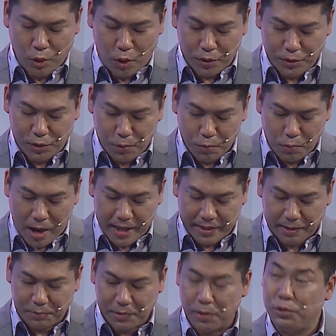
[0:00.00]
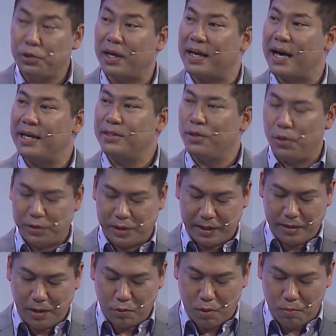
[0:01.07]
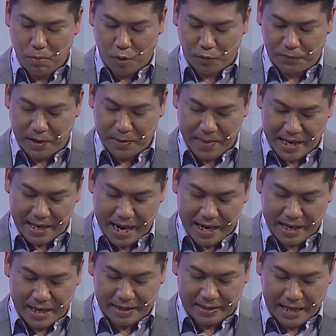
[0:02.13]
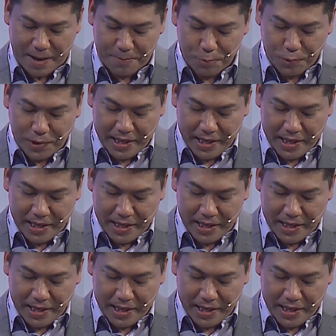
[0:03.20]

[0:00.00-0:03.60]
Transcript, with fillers: nội dung của hệ thống tiêu chuẩn ISO 9001 phiên bản 2008 quy